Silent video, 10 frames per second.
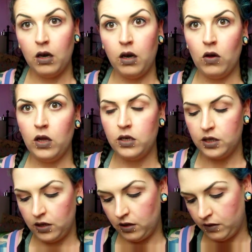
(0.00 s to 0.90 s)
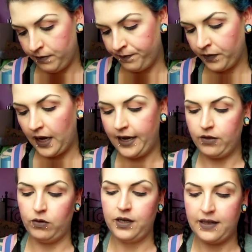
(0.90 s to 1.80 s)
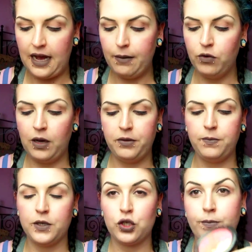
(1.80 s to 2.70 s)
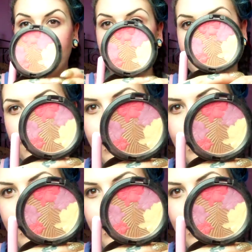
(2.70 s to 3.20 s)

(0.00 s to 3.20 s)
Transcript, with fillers: Leute. Also, das Amu habe ich mir geschminkt mit den